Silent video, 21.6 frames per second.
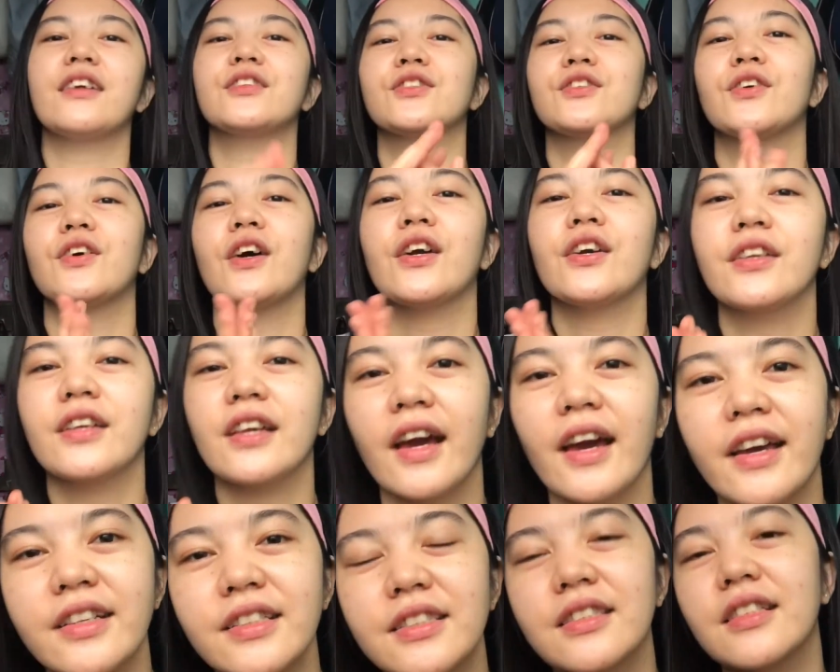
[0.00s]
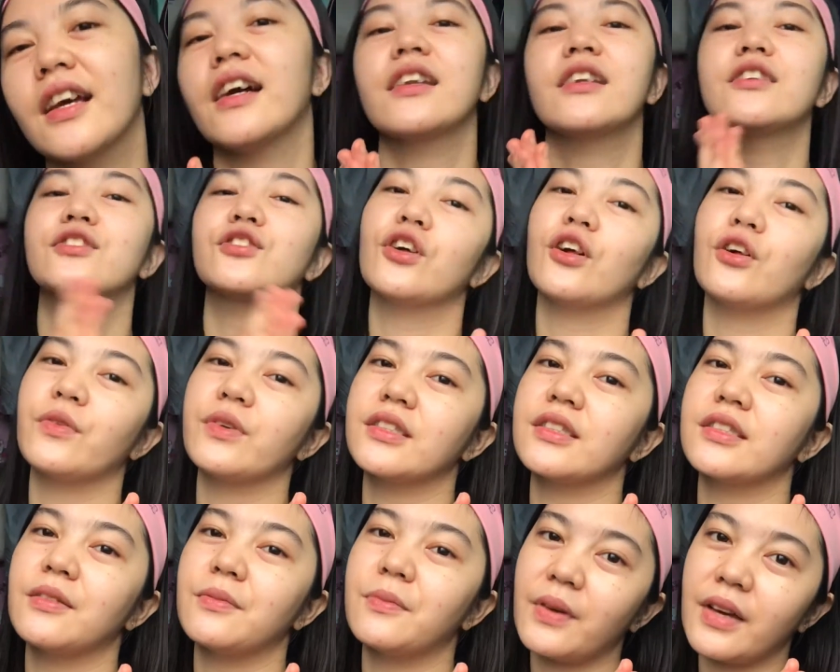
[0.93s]
So, ayun guys, God is always
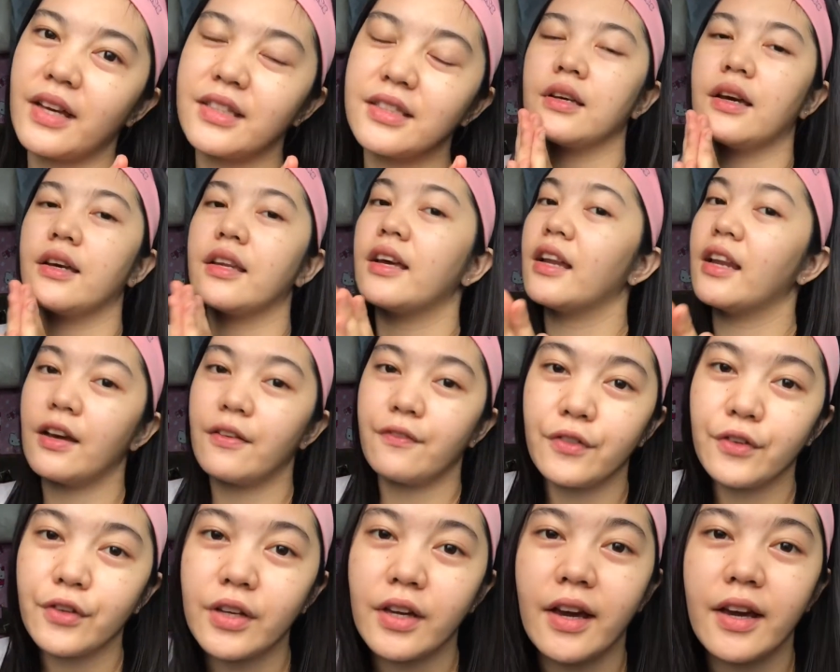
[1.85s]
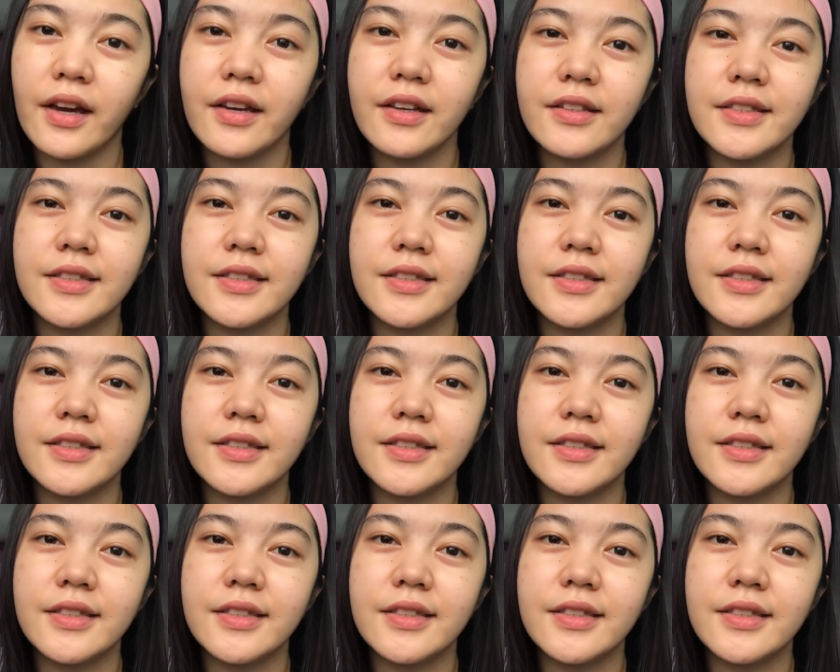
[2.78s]
the best and I love you guys.